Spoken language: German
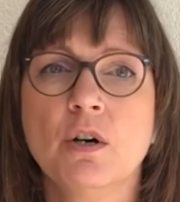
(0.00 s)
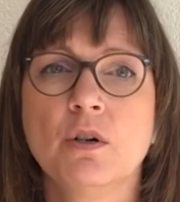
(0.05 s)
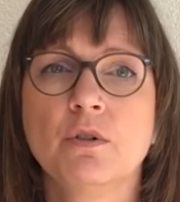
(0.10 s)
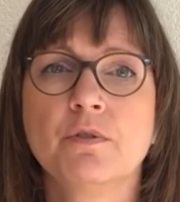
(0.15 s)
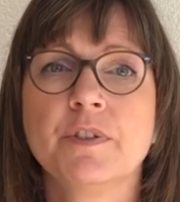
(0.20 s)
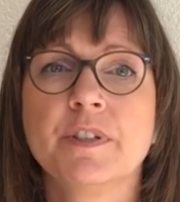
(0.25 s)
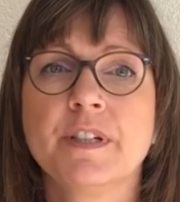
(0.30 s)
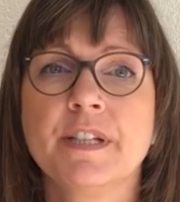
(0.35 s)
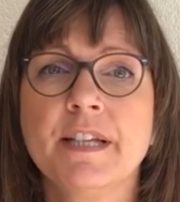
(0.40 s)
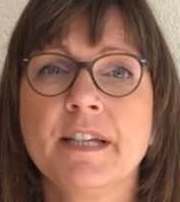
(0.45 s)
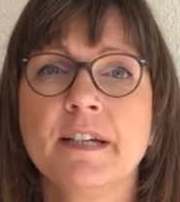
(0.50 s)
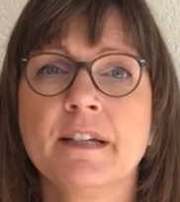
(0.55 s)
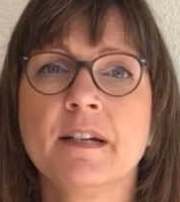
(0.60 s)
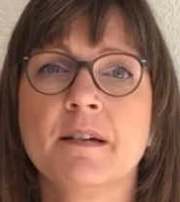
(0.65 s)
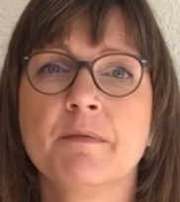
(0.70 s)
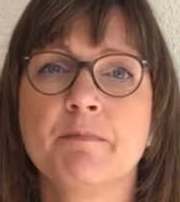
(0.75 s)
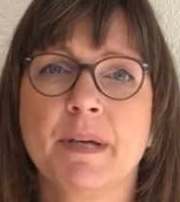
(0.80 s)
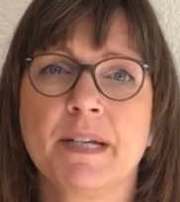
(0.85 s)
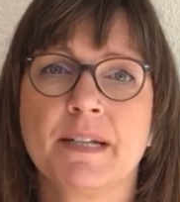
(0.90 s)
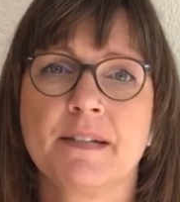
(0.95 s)
und
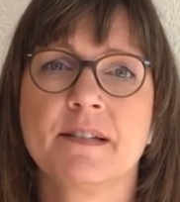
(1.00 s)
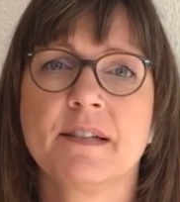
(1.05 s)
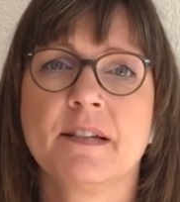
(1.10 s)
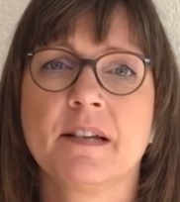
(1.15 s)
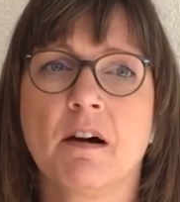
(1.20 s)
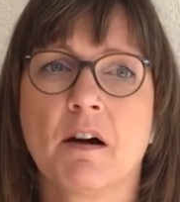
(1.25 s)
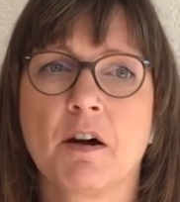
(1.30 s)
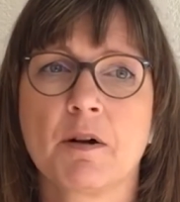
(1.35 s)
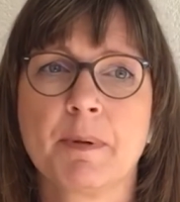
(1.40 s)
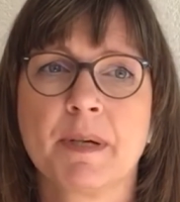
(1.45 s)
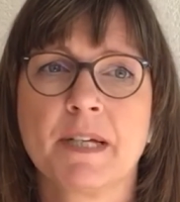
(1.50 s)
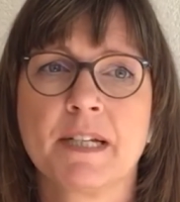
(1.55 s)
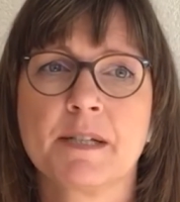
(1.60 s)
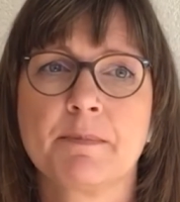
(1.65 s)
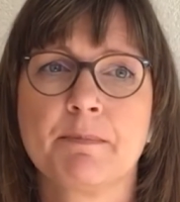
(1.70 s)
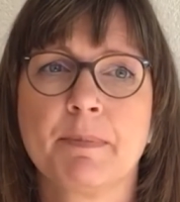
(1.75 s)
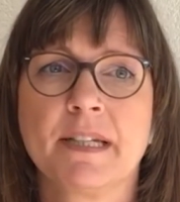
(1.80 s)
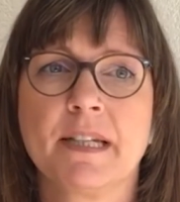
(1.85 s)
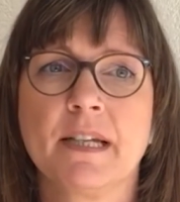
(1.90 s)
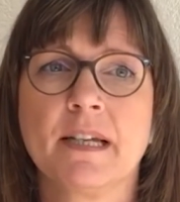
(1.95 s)
verdienen bessere
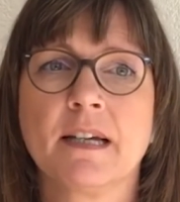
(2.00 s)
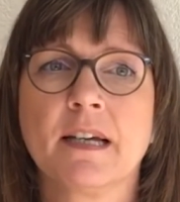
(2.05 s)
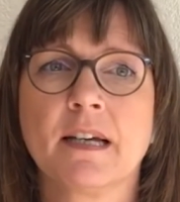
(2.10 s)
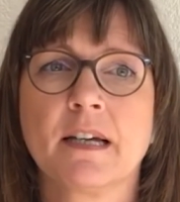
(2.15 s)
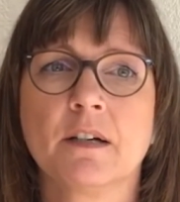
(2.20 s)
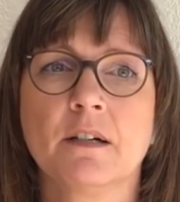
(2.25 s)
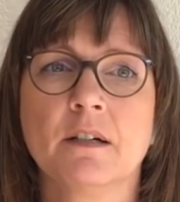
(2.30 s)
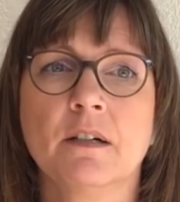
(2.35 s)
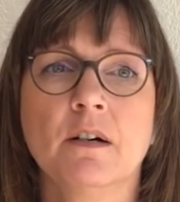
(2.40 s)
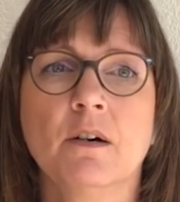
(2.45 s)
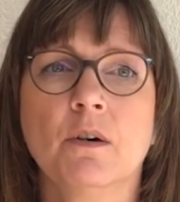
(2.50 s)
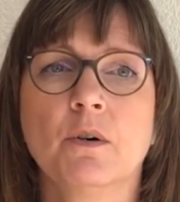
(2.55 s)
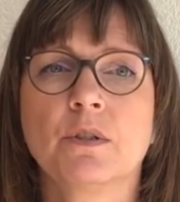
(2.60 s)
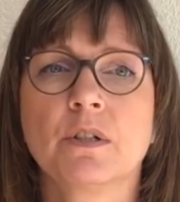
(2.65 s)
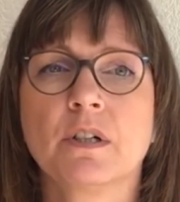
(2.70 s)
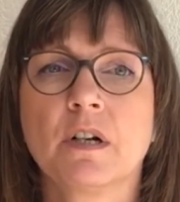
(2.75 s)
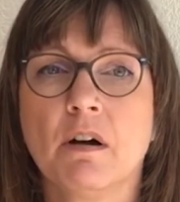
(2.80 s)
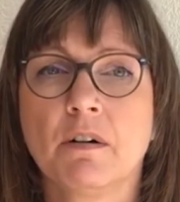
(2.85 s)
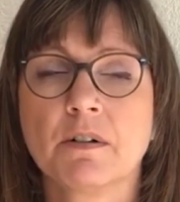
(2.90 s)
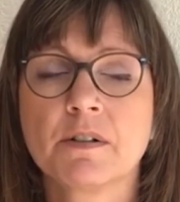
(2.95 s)
Arbeitsbedingungen
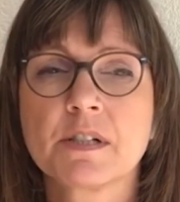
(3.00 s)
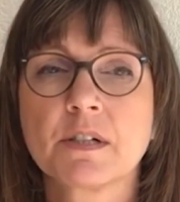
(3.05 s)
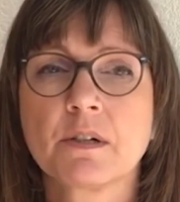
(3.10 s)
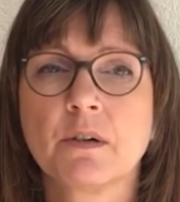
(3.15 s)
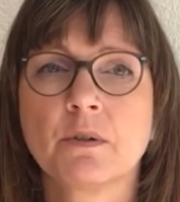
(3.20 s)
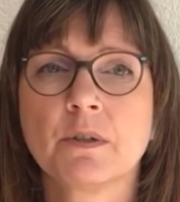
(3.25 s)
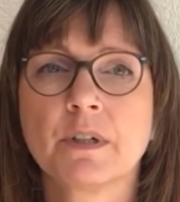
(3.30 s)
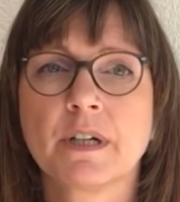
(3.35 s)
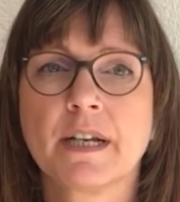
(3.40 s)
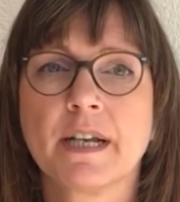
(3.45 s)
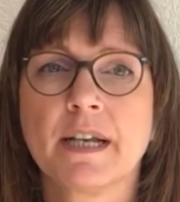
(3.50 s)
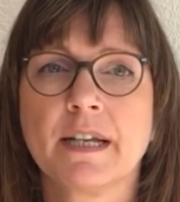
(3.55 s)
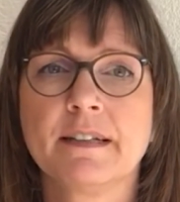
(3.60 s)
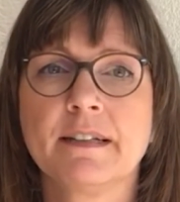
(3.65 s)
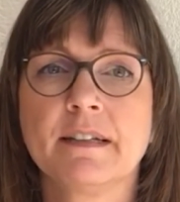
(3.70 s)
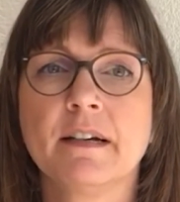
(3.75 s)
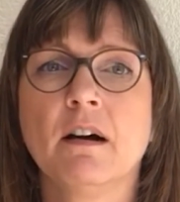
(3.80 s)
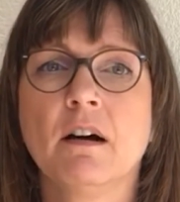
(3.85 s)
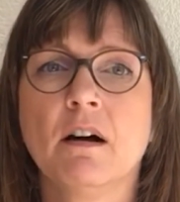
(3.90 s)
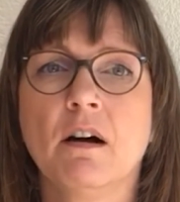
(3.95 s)
oder ganz
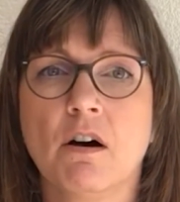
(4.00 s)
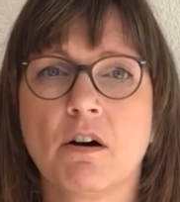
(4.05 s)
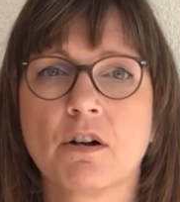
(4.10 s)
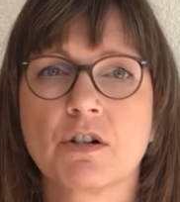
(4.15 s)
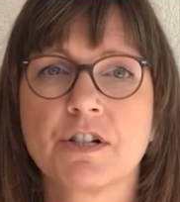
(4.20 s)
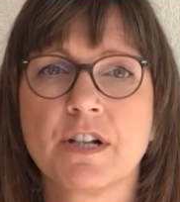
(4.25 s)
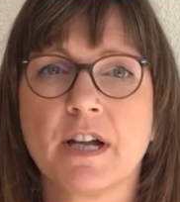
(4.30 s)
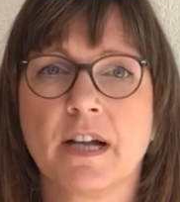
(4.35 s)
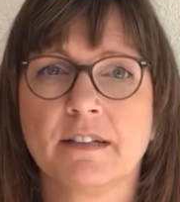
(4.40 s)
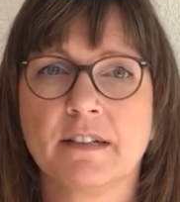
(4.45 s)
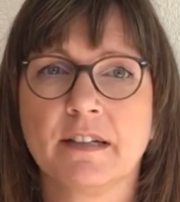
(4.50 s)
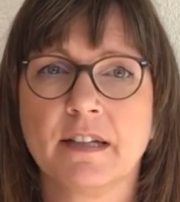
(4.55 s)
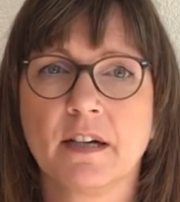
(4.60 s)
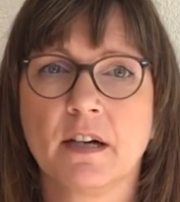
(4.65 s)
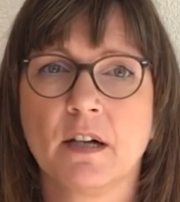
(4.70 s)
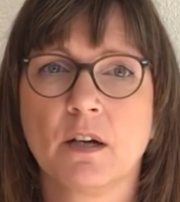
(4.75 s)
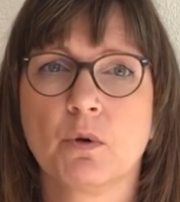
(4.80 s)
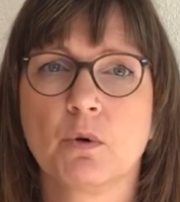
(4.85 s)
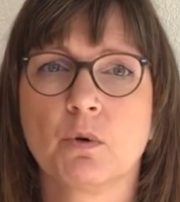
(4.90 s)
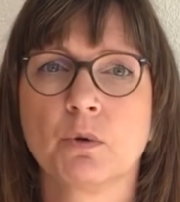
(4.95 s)
konkret einen
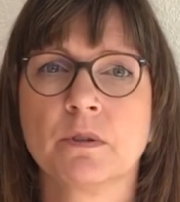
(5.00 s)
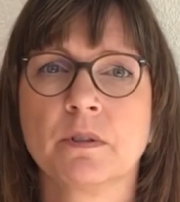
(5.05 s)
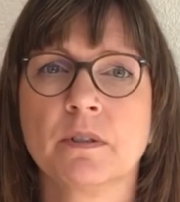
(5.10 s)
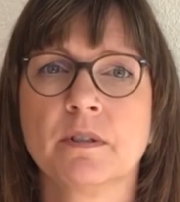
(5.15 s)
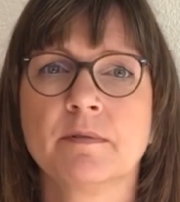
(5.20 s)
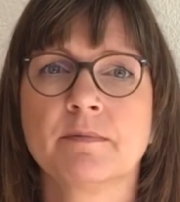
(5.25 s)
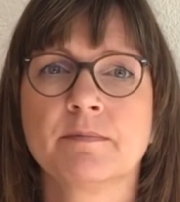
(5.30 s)
anständigen Lohn.